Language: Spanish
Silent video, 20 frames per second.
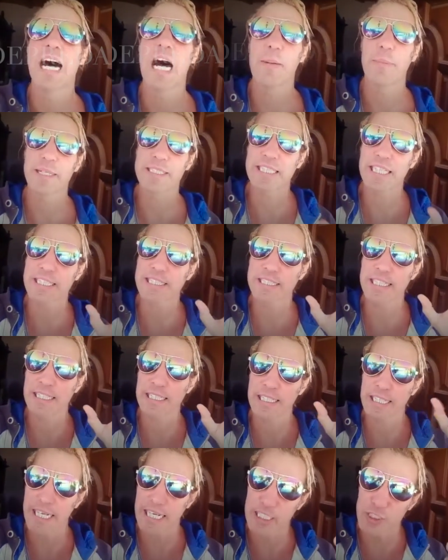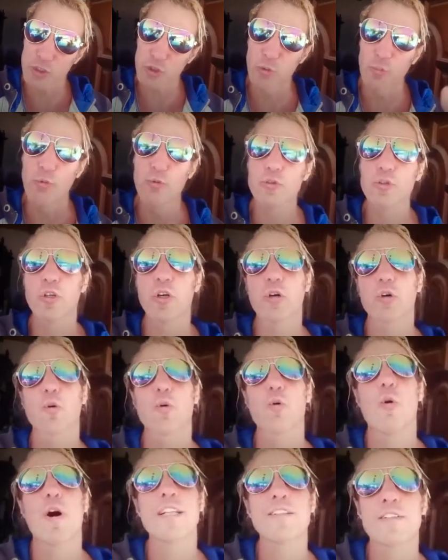a meterte en su mundo
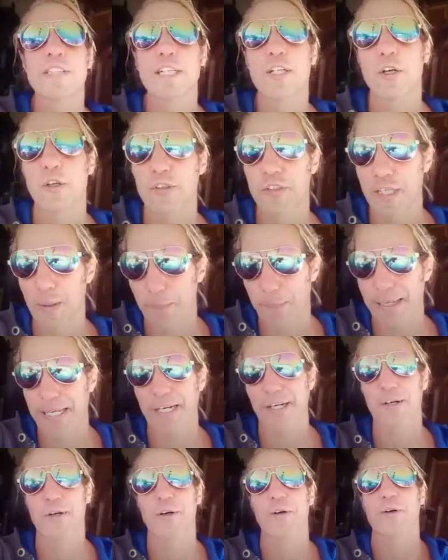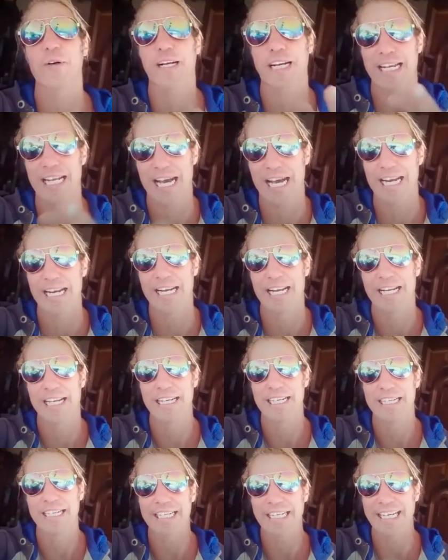cuántico de perro real.
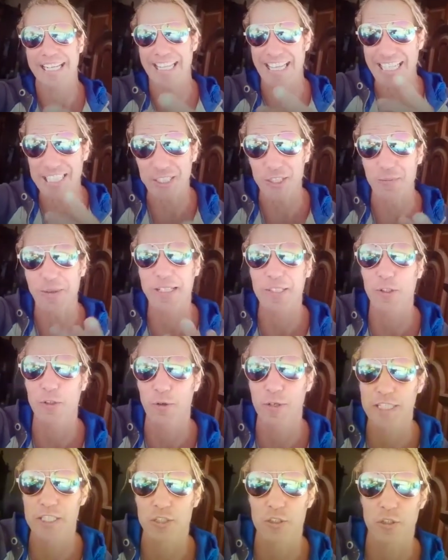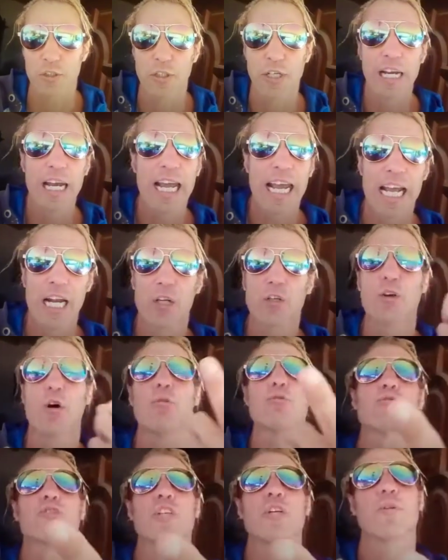Que de eso va todo esto, el
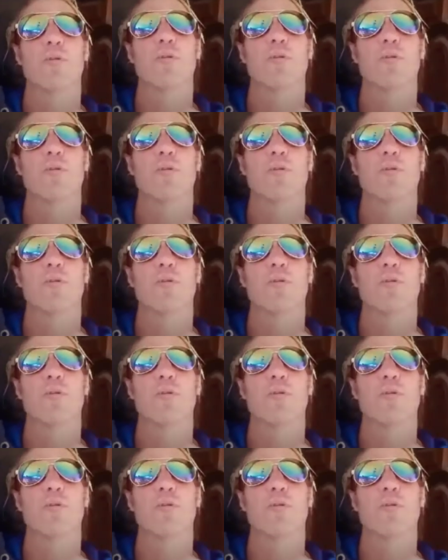coaching